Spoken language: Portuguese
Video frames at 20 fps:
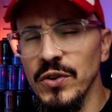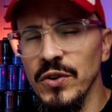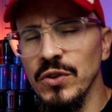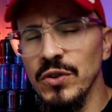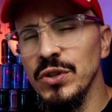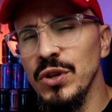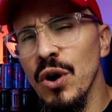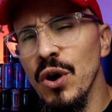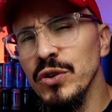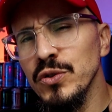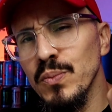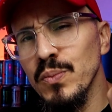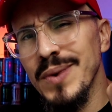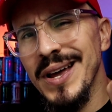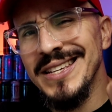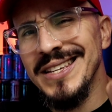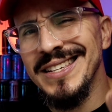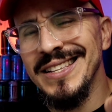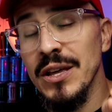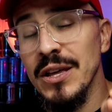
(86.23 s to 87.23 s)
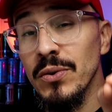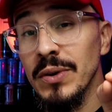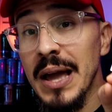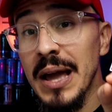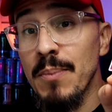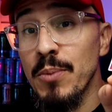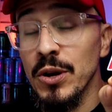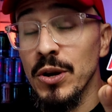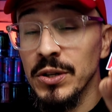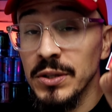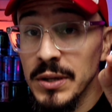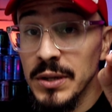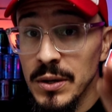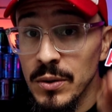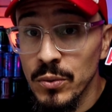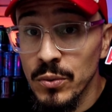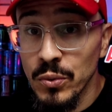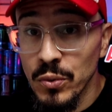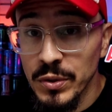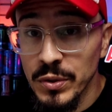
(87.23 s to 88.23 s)
Vídeo de hoje, brasileiro Gabriel
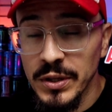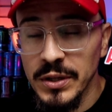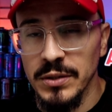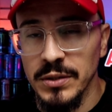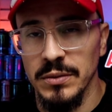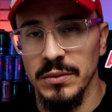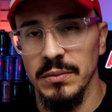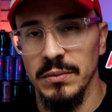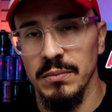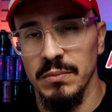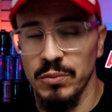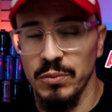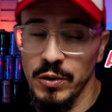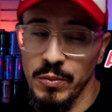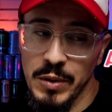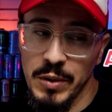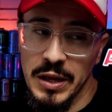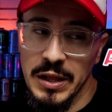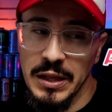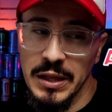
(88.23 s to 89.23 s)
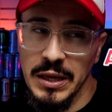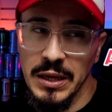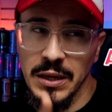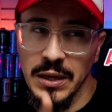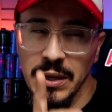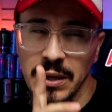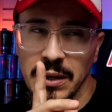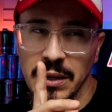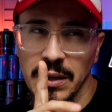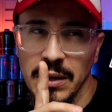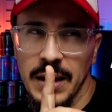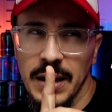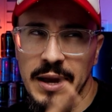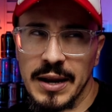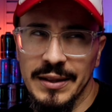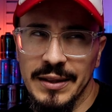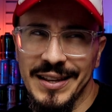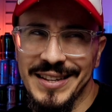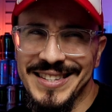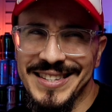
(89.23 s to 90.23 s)
Estancunas. Primeira League,
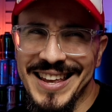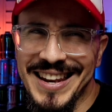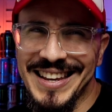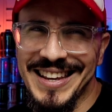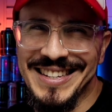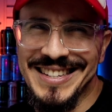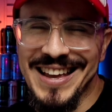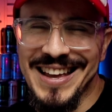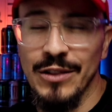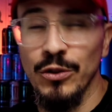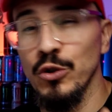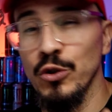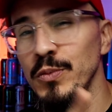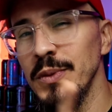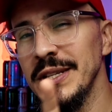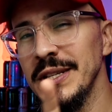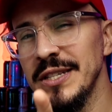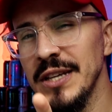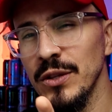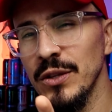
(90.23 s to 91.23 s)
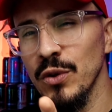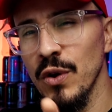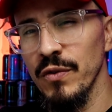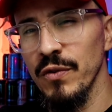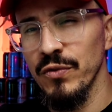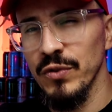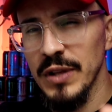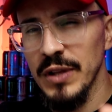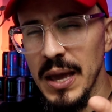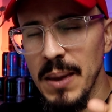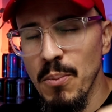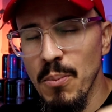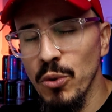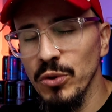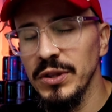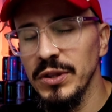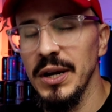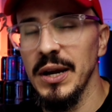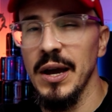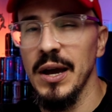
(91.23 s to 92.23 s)
cara terceirizado 2019 lá em
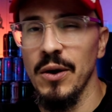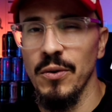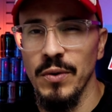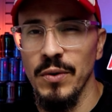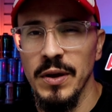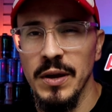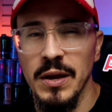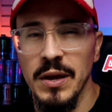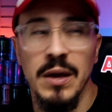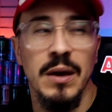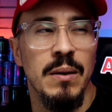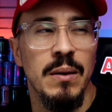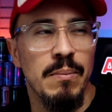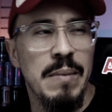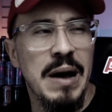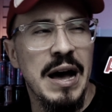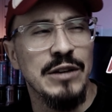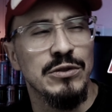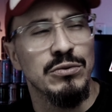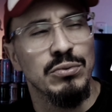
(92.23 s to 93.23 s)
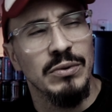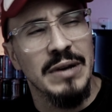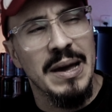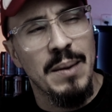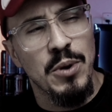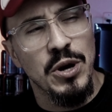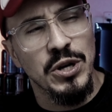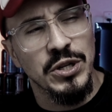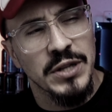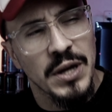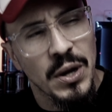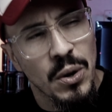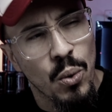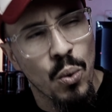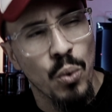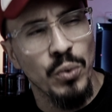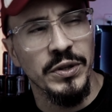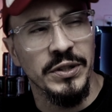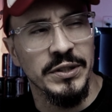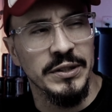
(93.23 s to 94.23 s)
Montreal. Márcio, Gabriel
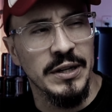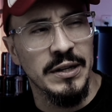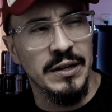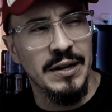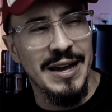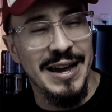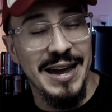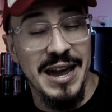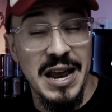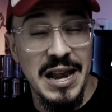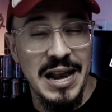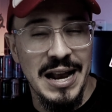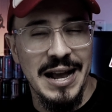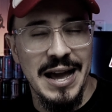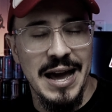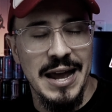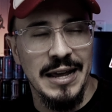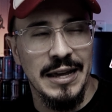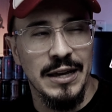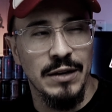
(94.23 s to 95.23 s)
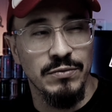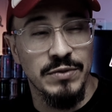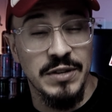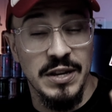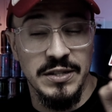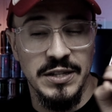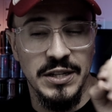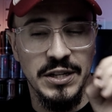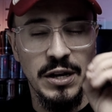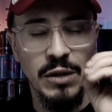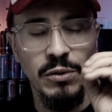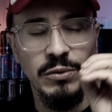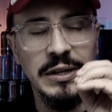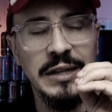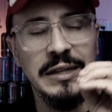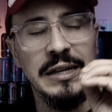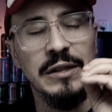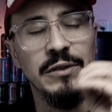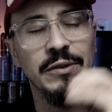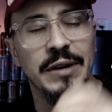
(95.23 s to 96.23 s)
Estancunas, cara, é aquele cara que você assistia a
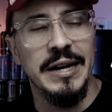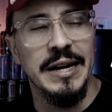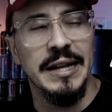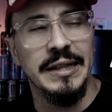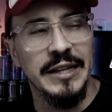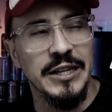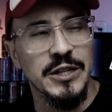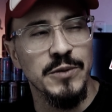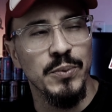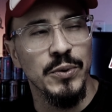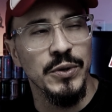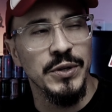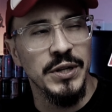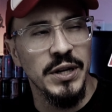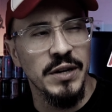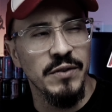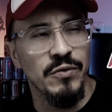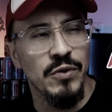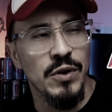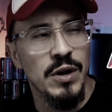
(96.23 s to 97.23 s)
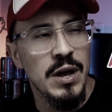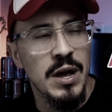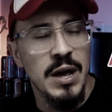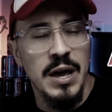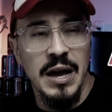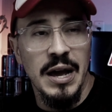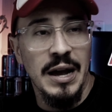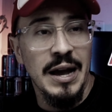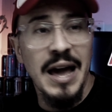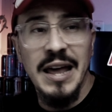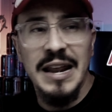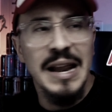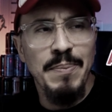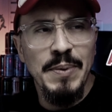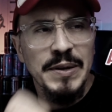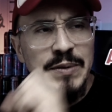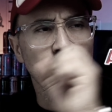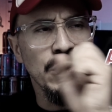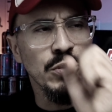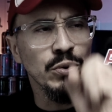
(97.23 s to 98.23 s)
luta dele no Karatê Esportivo. Cara, ele
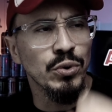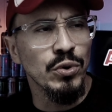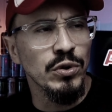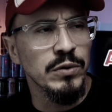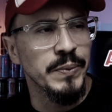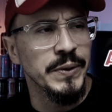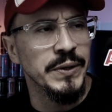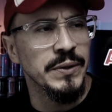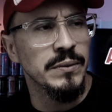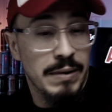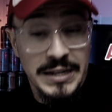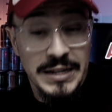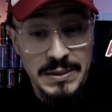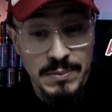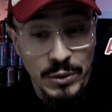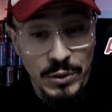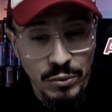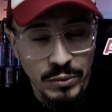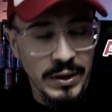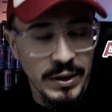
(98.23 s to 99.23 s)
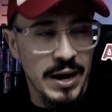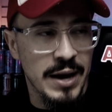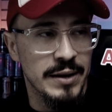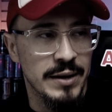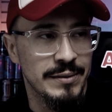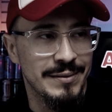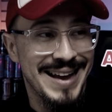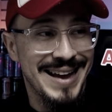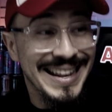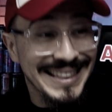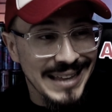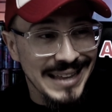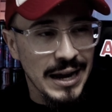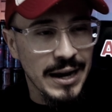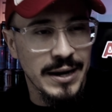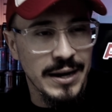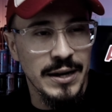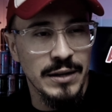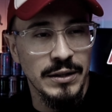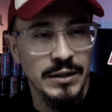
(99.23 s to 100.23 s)
passou com tudo, bicho. Pra cima do cara,
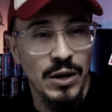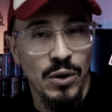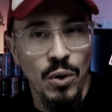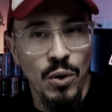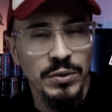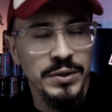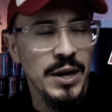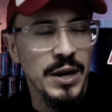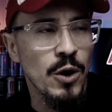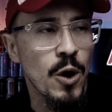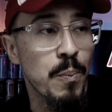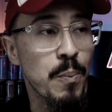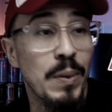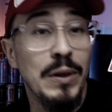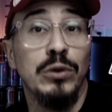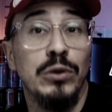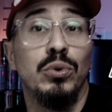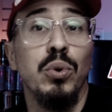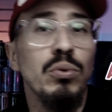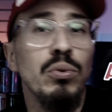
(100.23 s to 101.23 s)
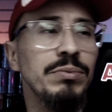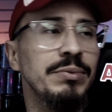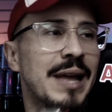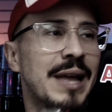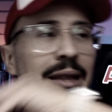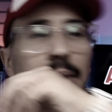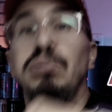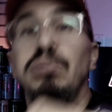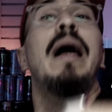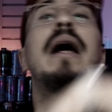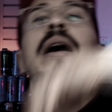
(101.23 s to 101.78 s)
atacando e contra-golpe. Ele do nada